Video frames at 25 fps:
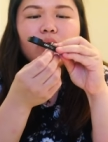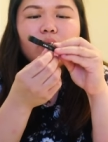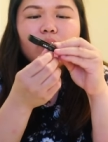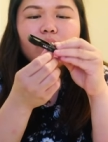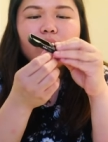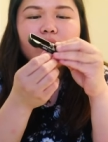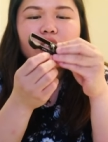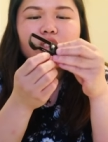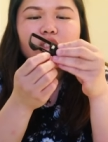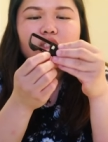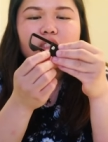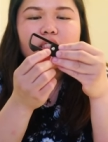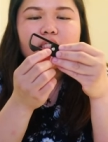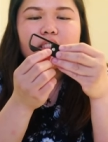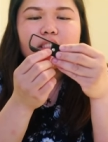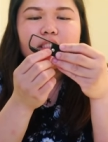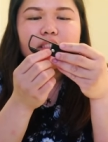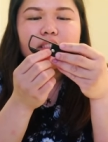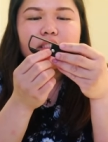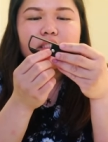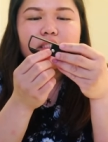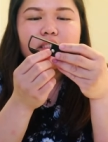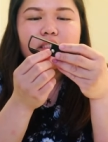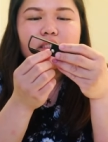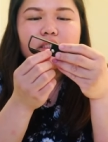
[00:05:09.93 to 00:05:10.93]
Which
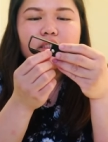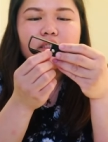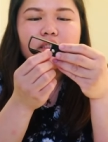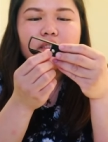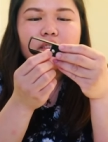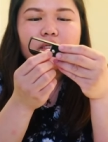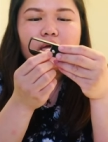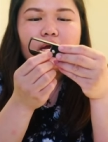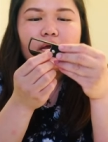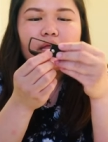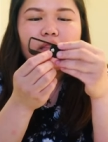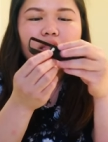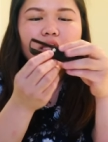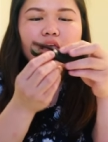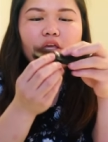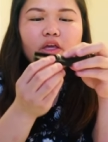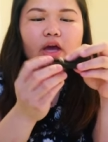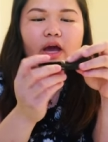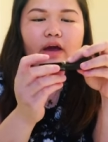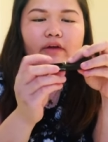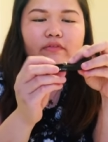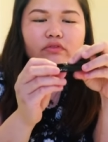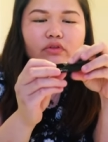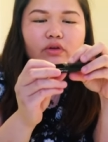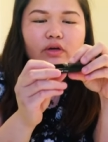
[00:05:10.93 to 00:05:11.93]
is, I think you
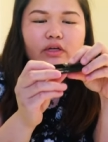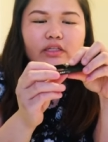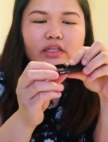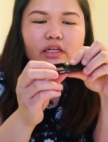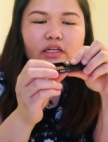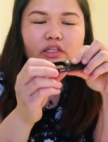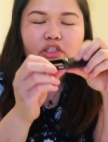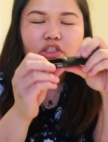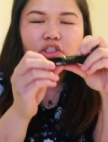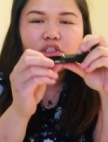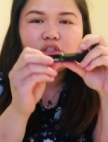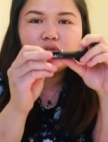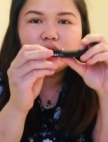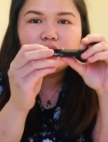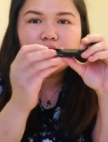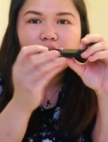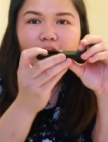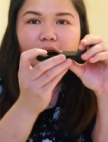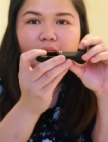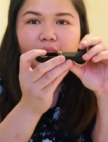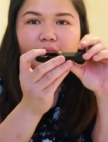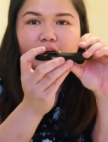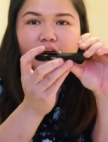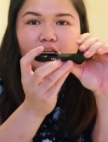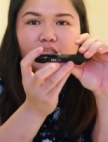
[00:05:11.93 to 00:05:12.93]
have to attach yung
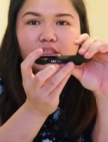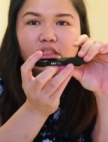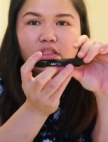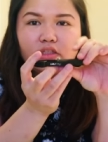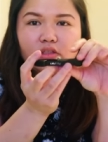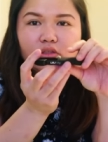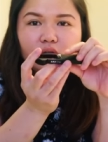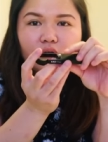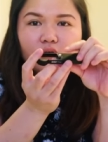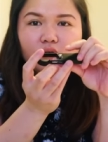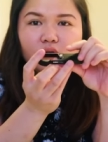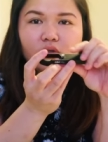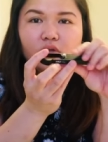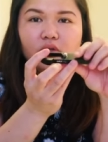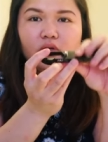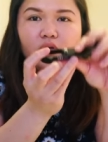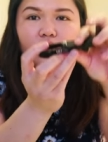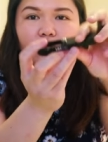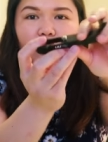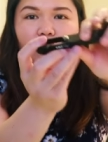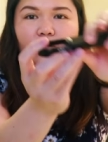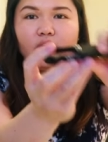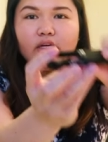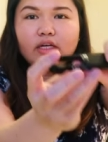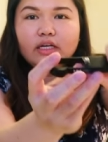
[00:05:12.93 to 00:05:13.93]
camera dito.
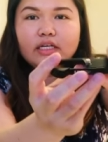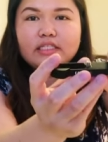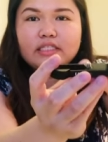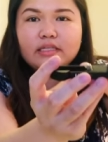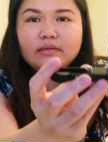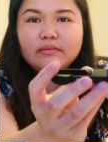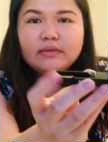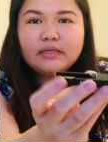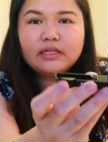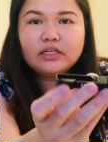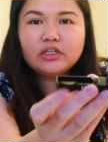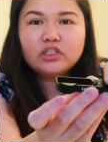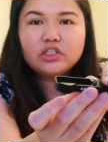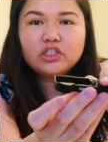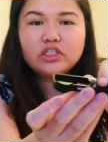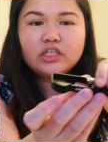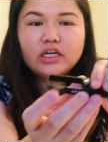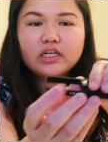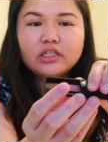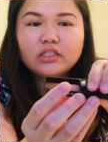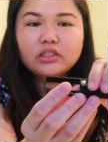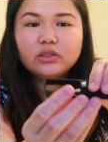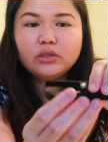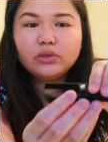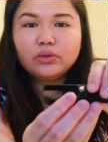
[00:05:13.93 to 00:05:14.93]
Kasi meron
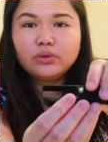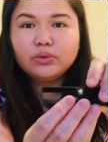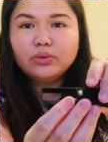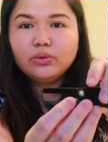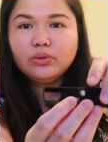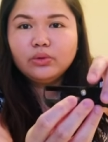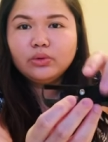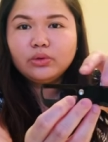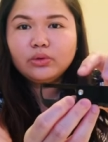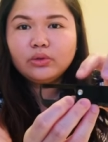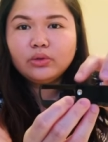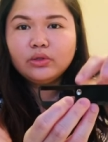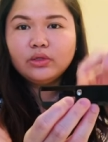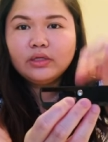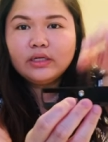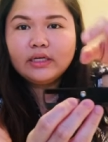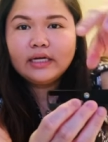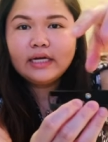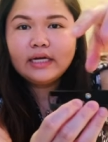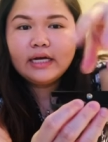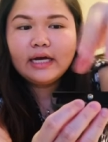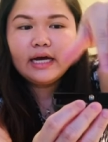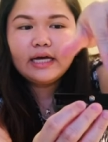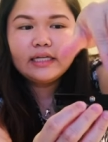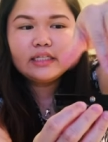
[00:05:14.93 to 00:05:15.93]
siyang screw.
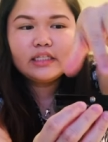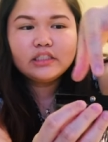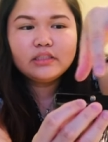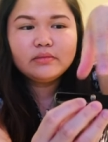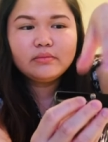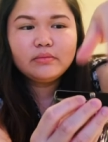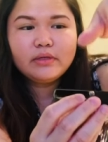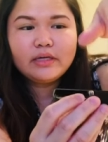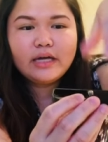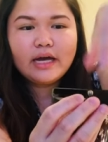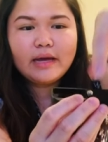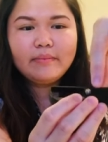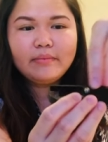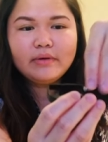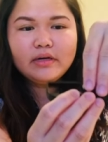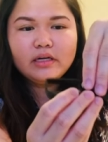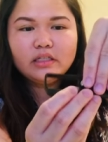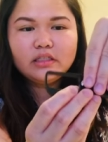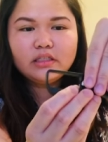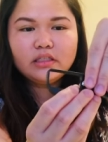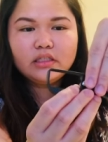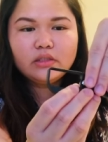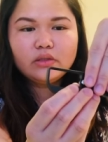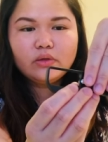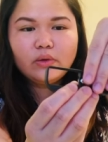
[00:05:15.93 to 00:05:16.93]
Attach mo yung camera
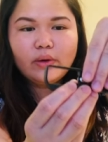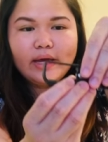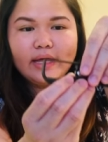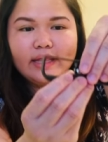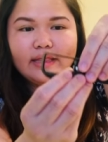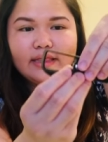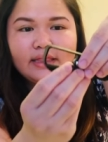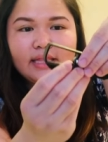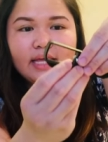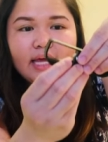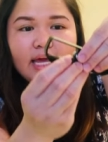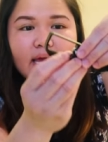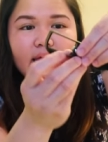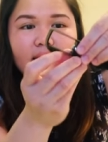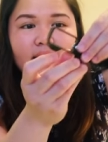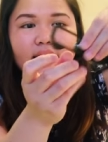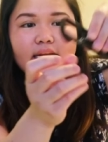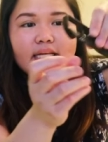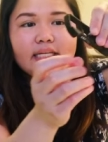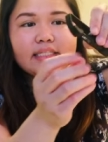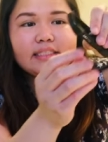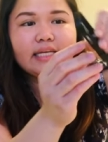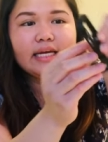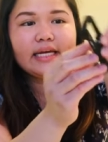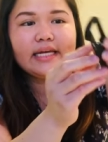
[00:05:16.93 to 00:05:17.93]
dito. And then,
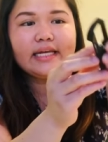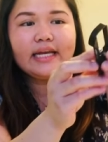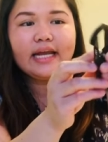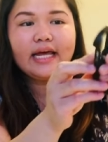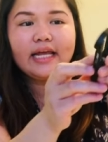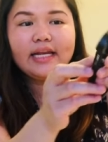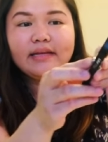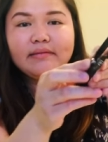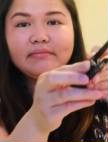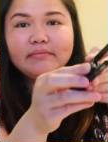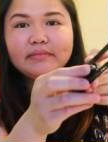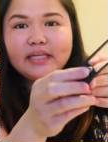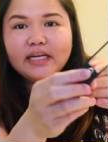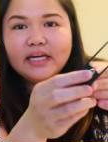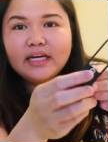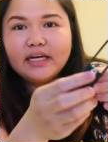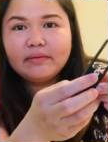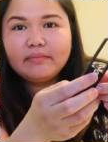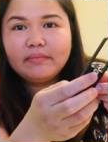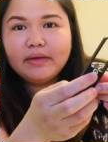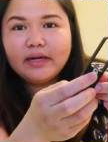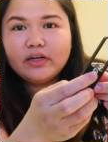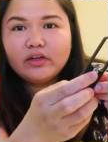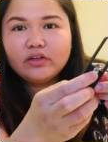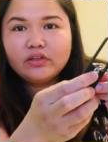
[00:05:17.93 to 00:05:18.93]
sa ilalim niya,
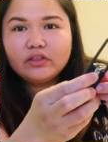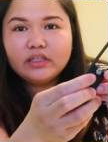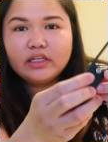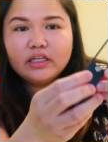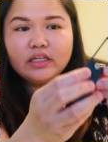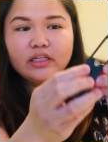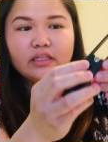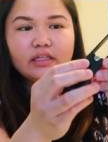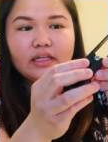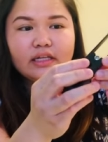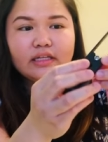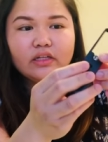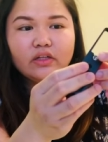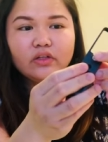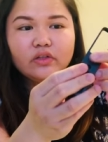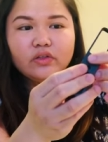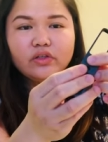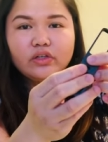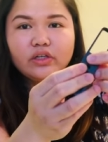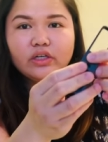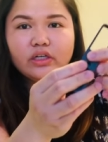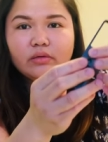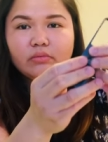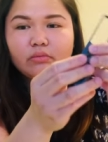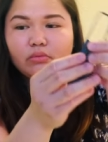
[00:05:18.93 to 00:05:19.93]
meron din
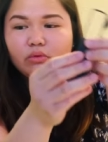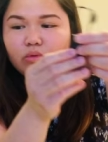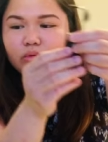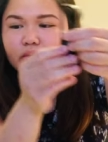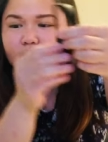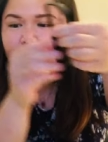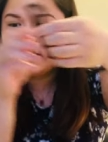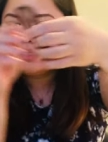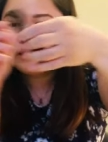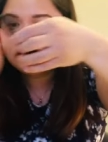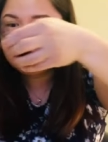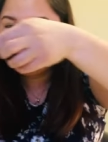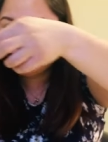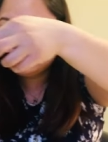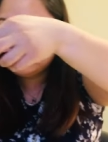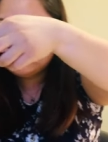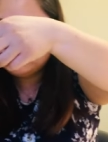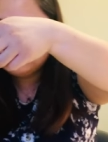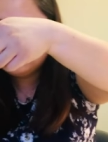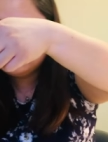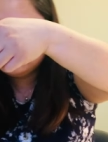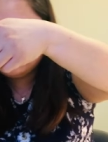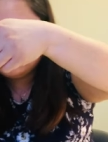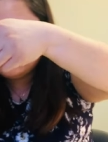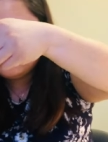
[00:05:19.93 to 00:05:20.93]
another butas
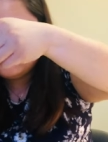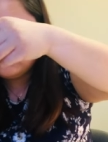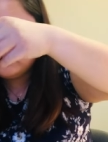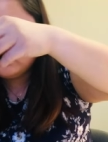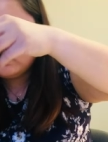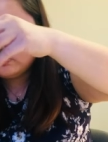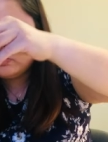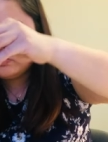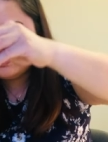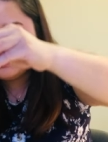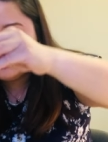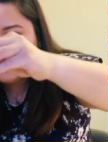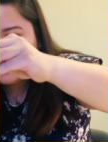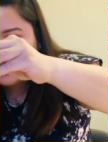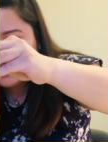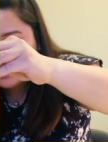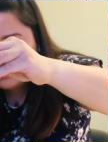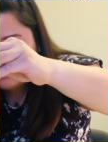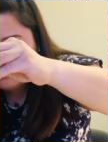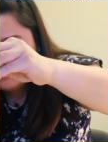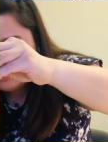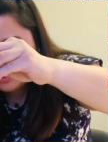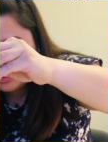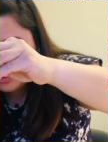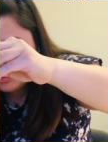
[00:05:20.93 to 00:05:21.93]
kung saan
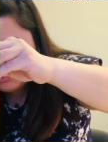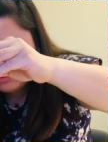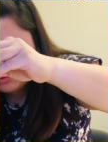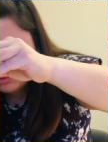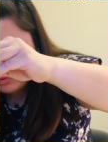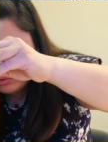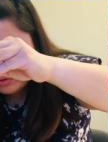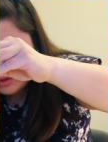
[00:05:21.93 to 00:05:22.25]
pwede mong